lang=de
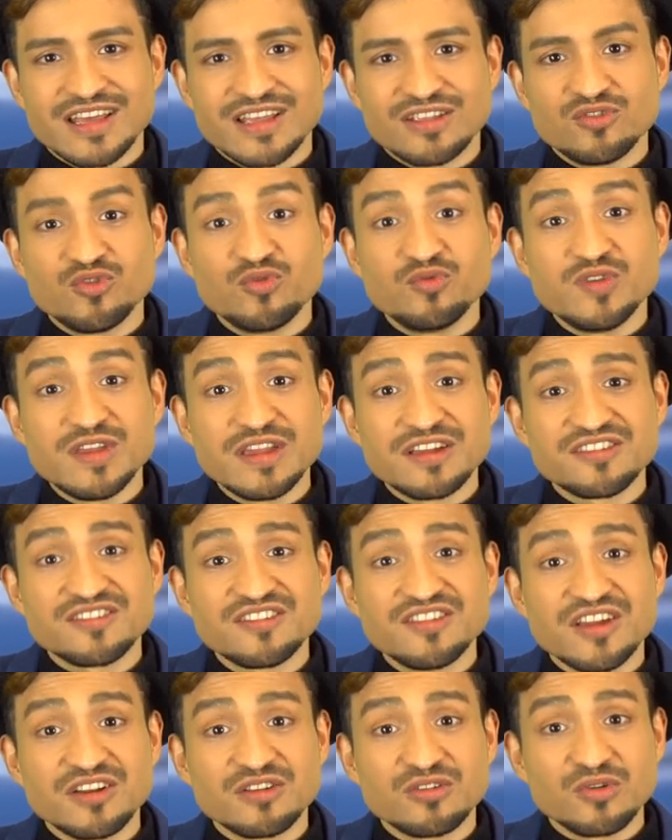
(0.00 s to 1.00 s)
Du
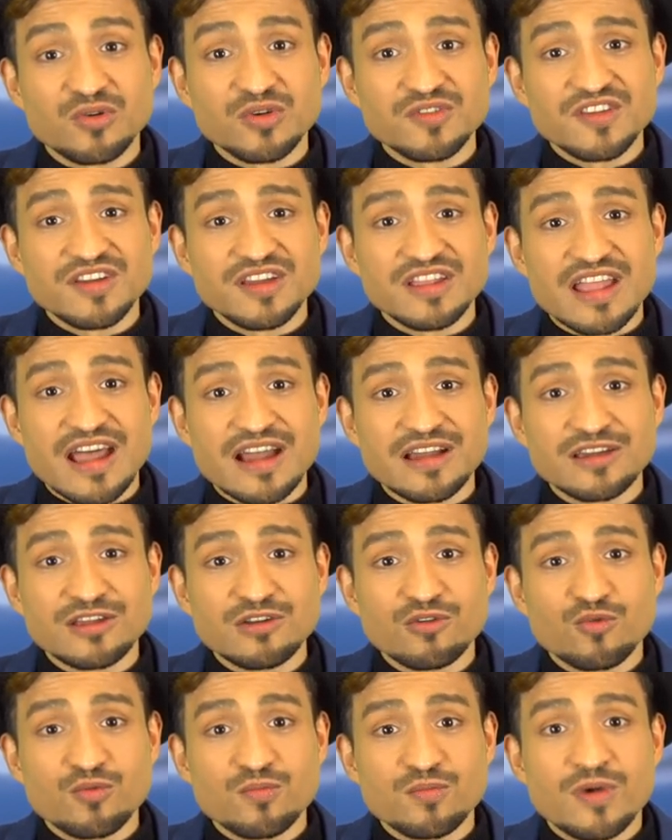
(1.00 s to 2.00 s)
wirst dir große
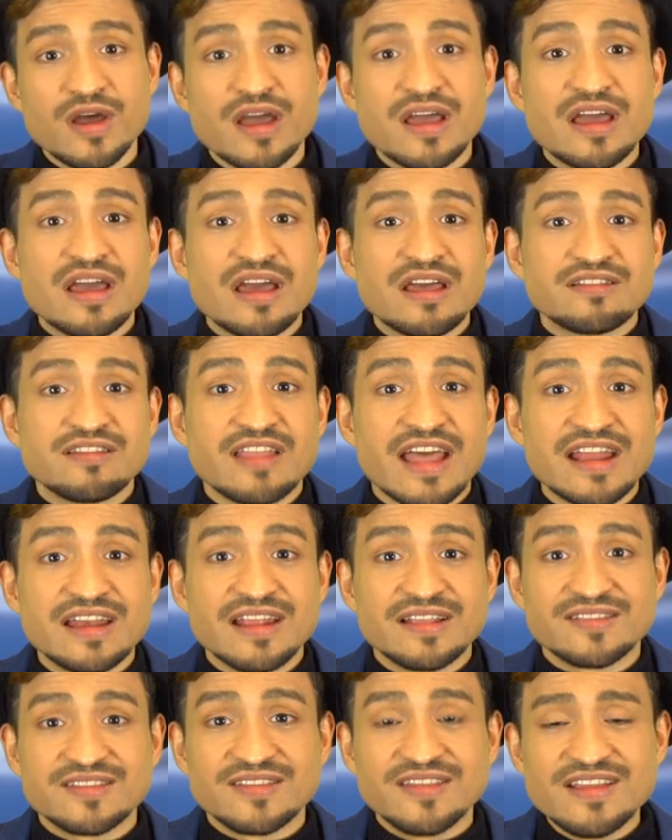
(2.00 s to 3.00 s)
Gedanken um
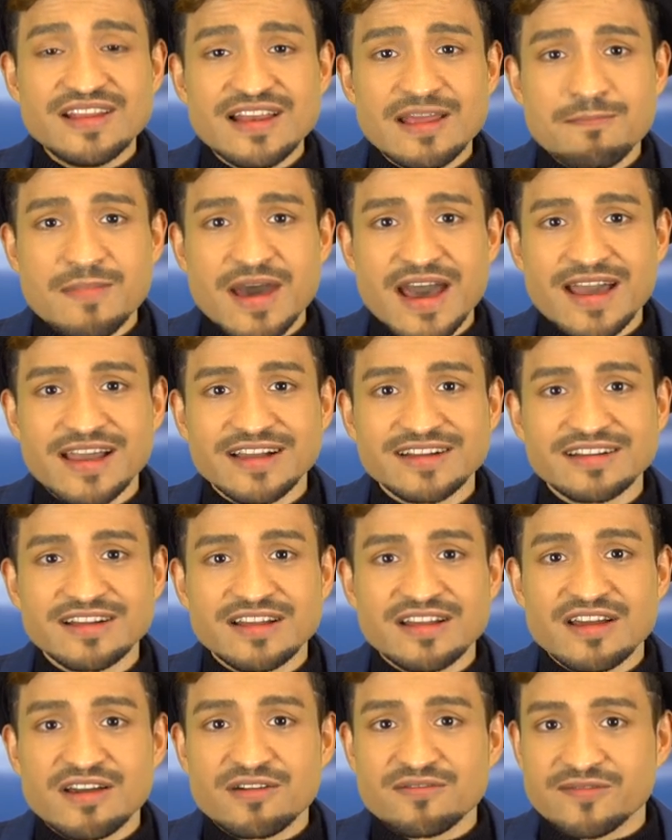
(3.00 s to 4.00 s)
deine Ziele machen.
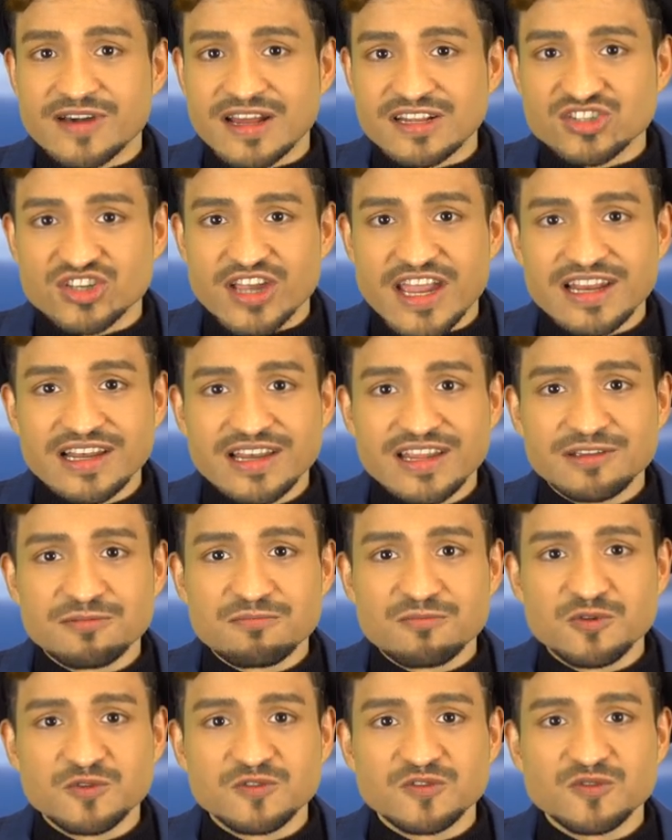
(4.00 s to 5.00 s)
Wahrscheinlich
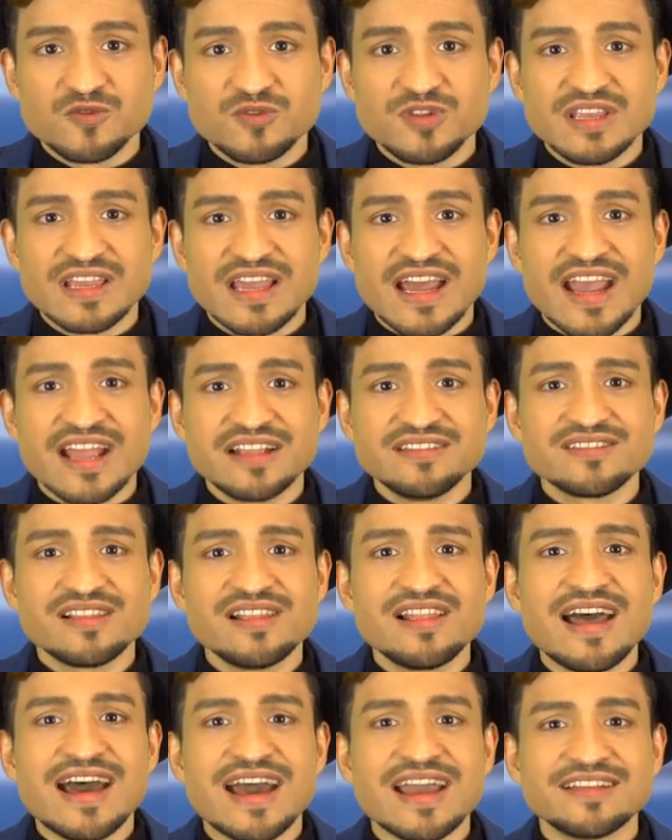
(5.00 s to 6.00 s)
musst du die
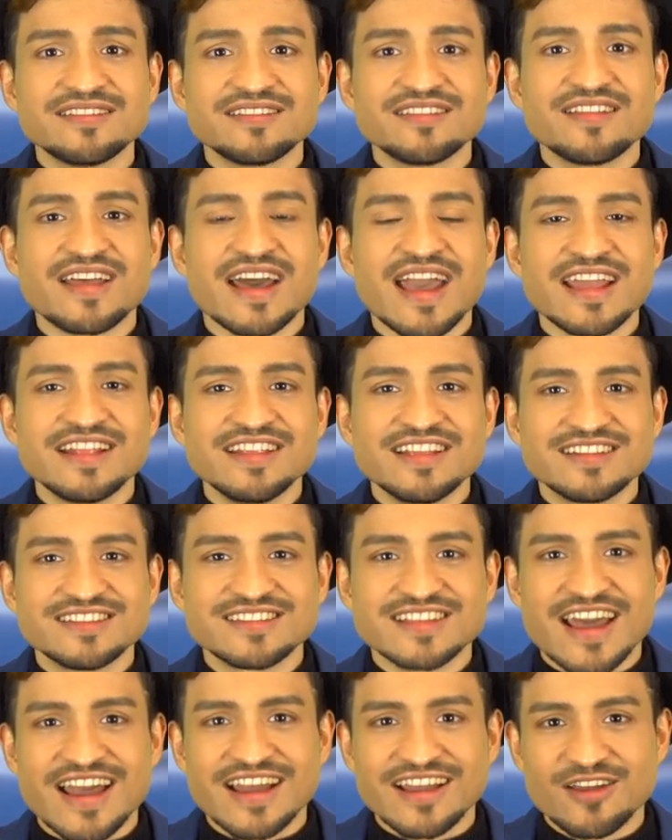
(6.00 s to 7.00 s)
Einzelheiten einer
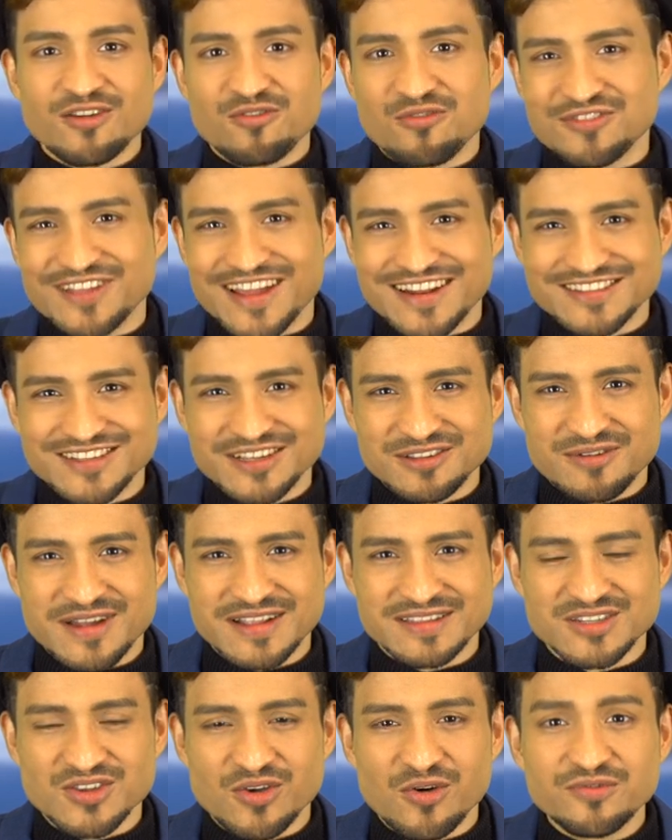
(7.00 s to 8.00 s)
Sache oder
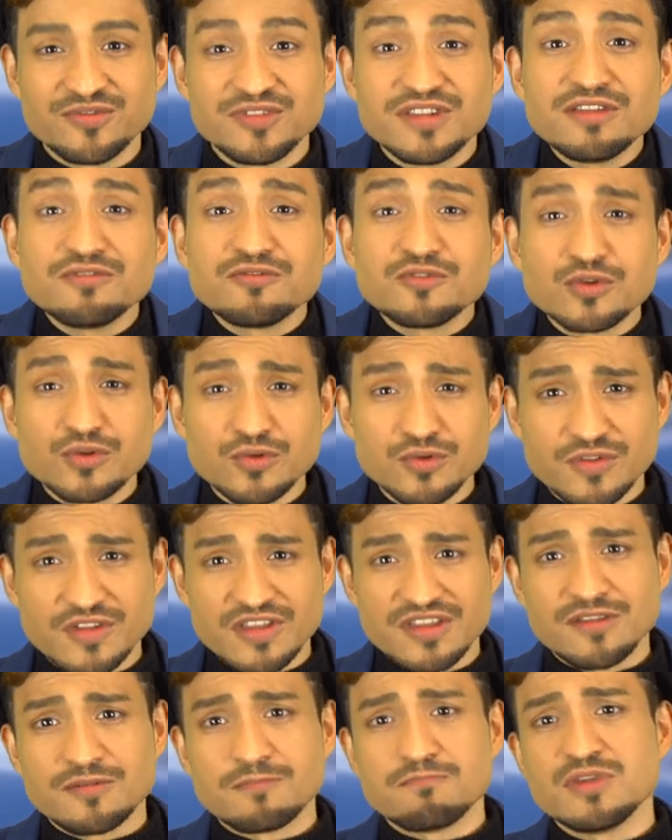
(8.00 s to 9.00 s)
Situation
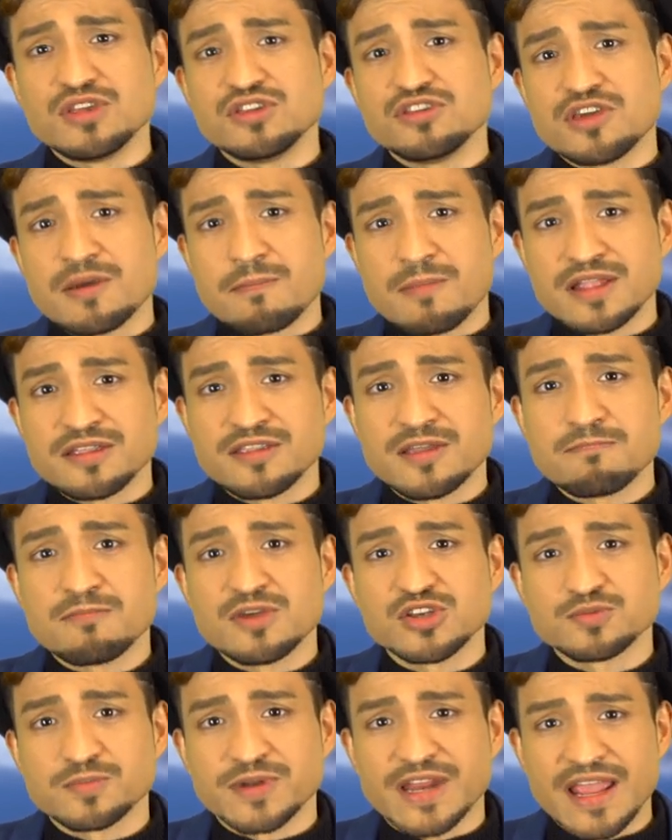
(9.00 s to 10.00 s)
tiefgründig mit jemandem
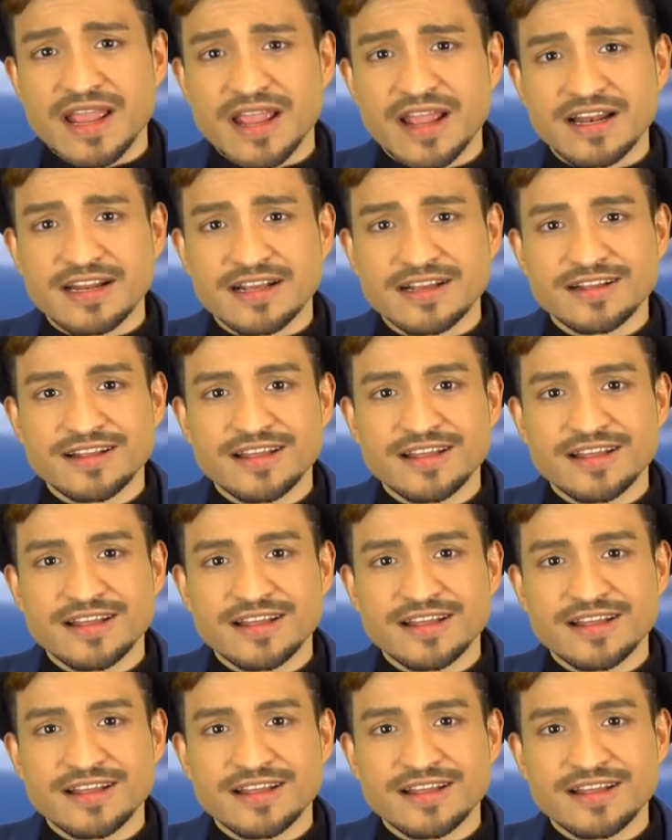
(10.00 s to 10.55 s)
besprechen.